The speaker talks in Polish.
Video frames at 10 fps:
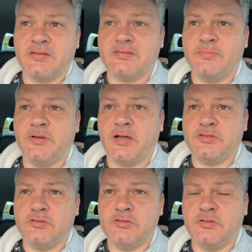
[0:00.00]
zamykać
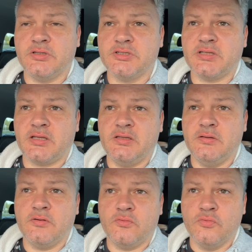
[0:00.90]
i to też jest taki
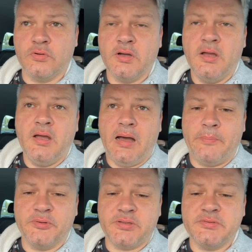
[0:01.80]
huk, a
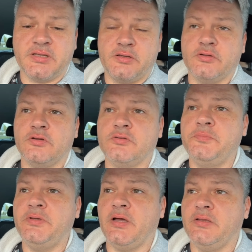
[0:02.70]
potem jest takie
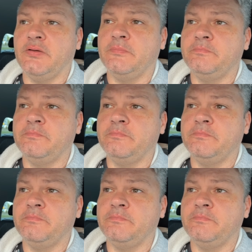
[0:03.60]
odbijanie.